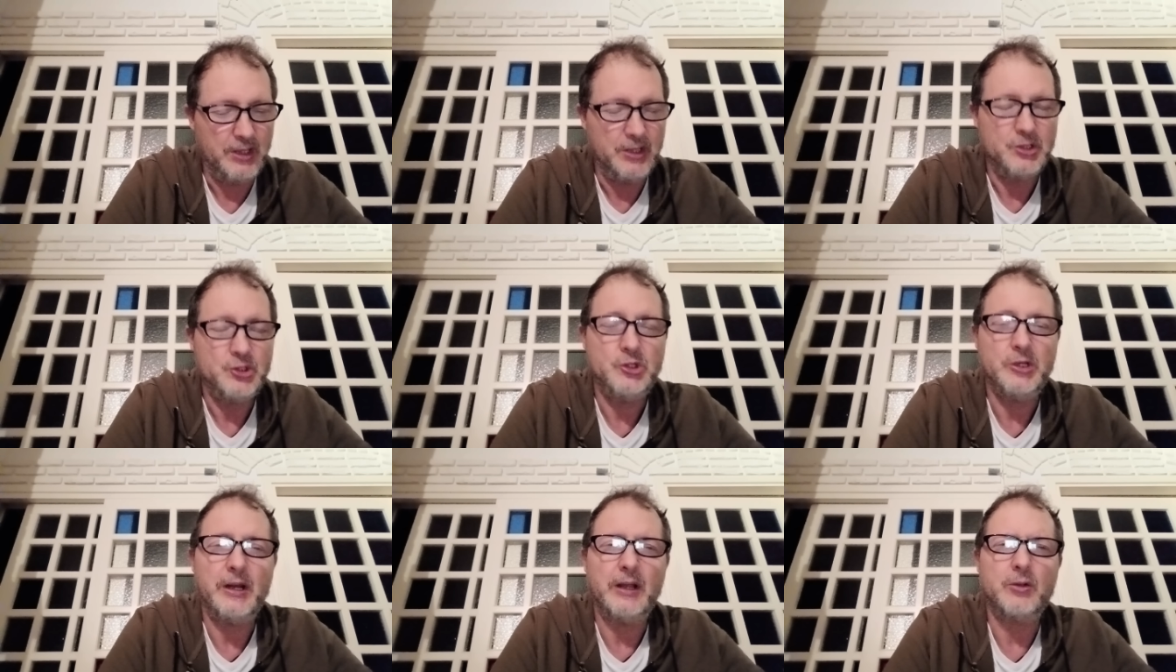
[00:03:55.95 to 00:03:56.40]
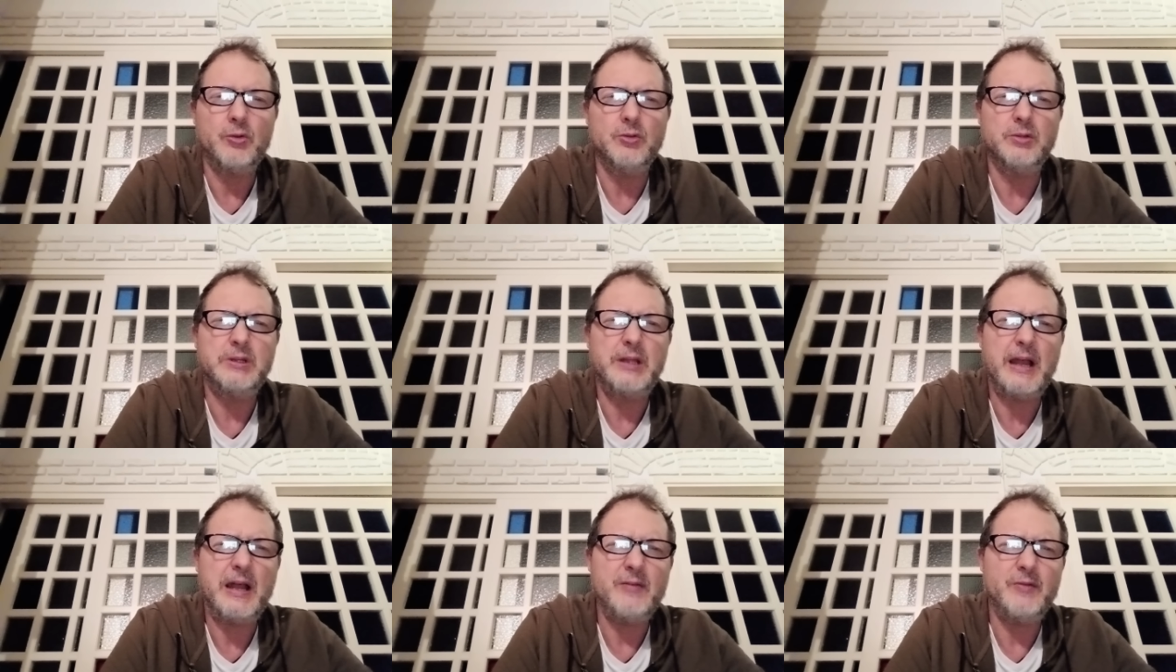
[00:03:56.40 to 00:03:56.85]
ci
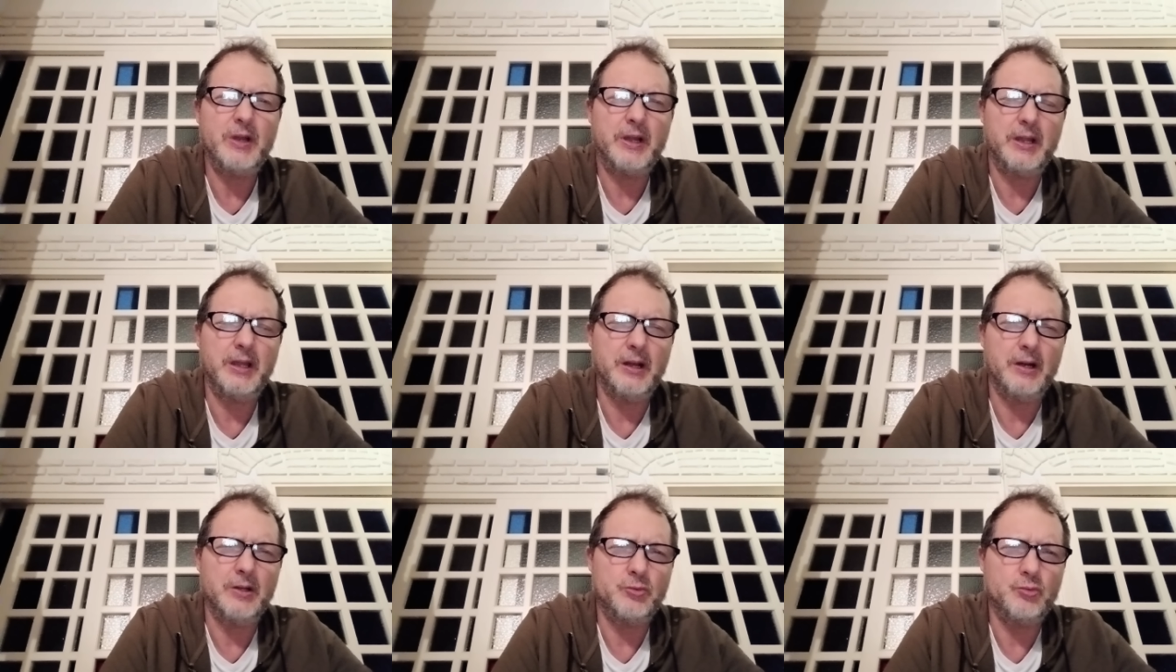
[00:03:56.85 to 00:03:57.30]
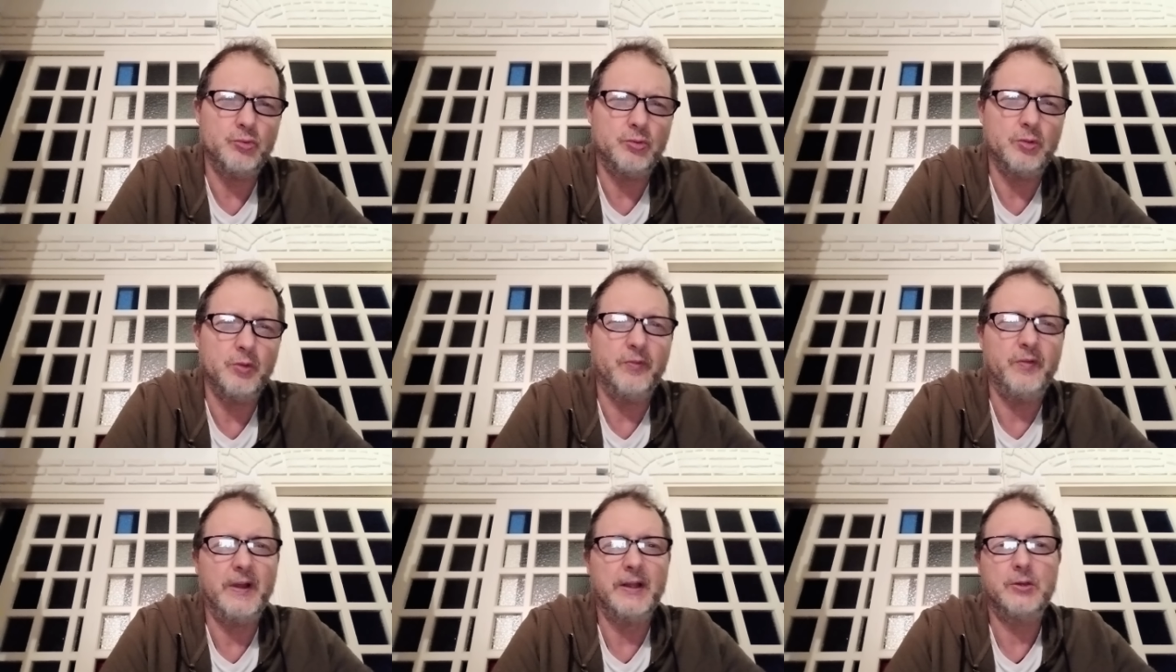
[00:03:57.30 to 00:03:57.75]
raccontava che era
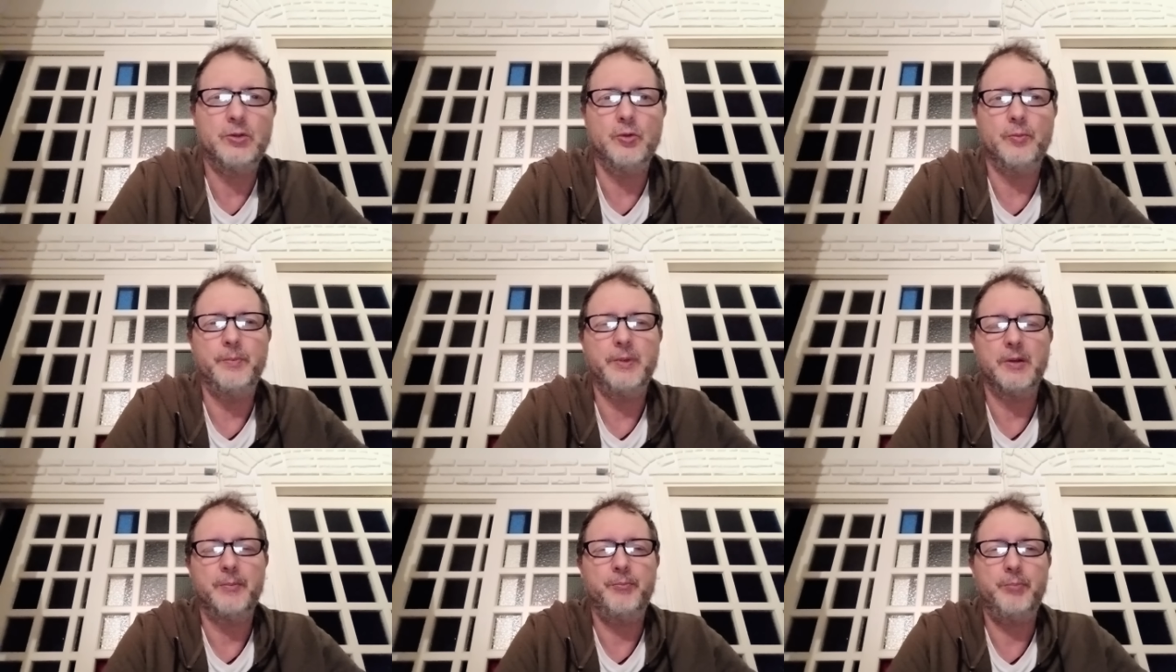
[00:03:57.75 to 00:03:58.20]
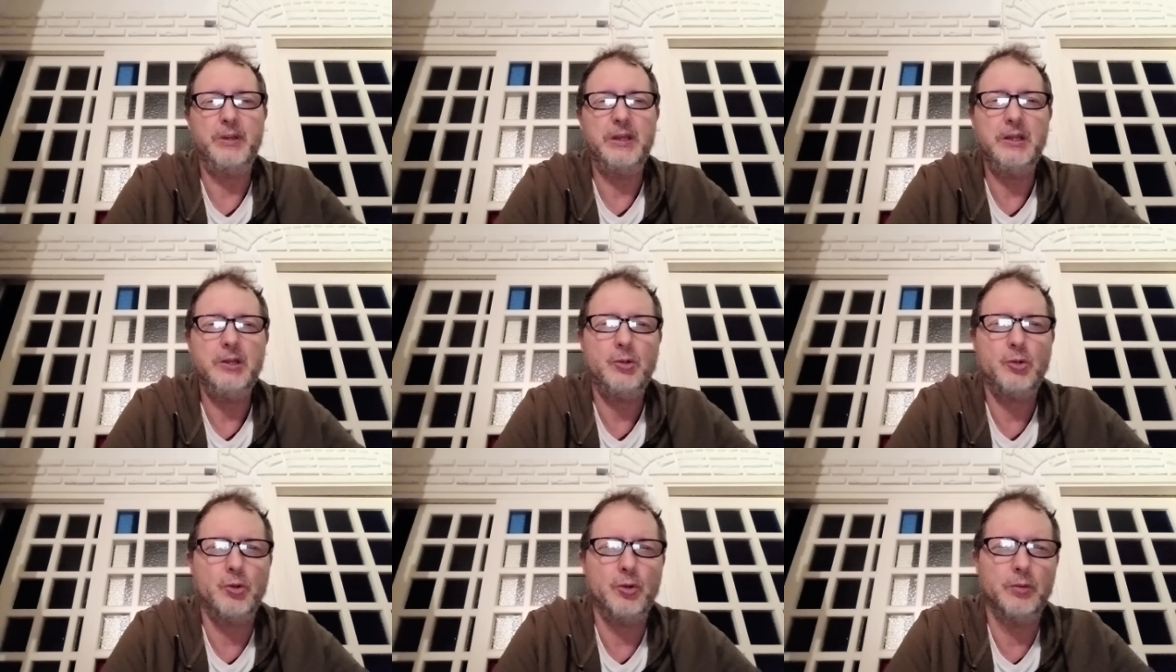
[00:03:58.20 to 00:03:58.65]
tutto fatto per
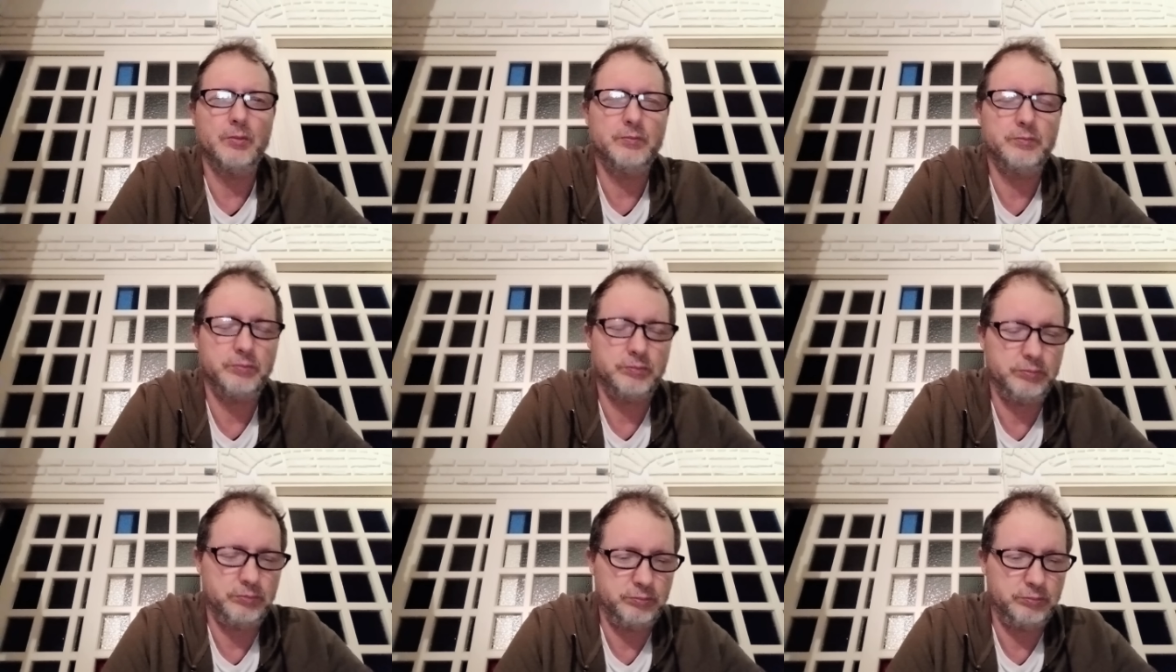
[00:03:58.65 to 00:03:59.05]
Pinco